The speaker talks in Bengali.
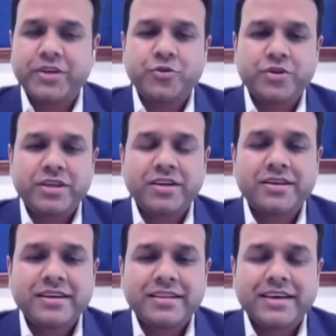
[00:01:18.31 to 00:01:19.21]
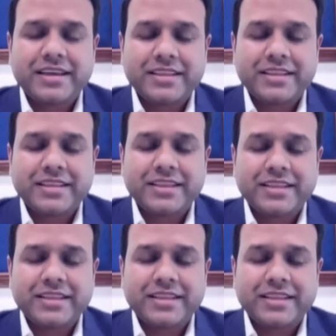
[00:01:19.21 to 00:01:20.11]
ইউনিয়ন তাদের মধ্যে
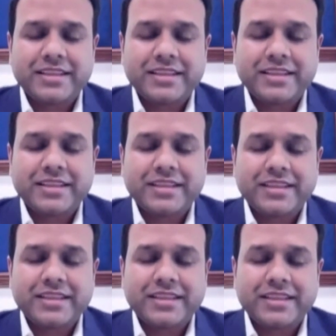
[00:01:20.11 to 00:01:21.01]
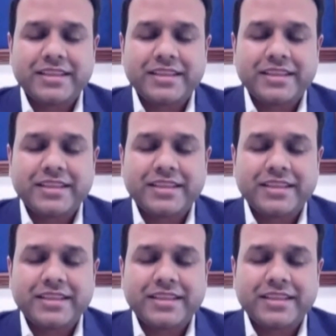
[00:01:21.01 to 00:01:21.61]
একটা দেশ